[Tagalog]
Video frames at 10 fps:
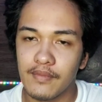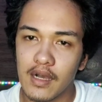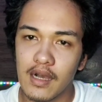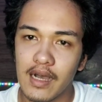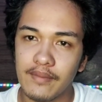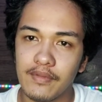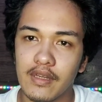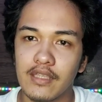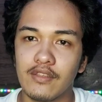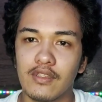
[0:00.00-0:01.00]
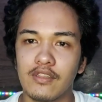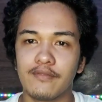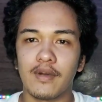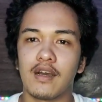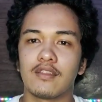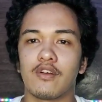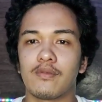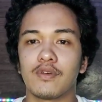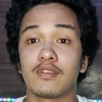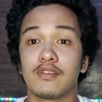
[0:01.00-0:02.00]
ma-upgrade nyo din yung mga
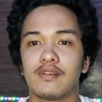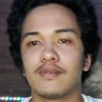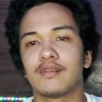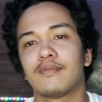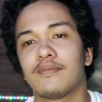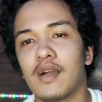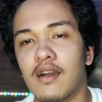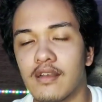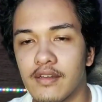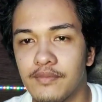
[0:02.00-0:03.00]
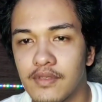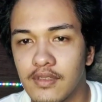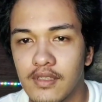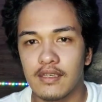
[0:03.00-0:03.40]
tormots nyo, mga ka-ribs.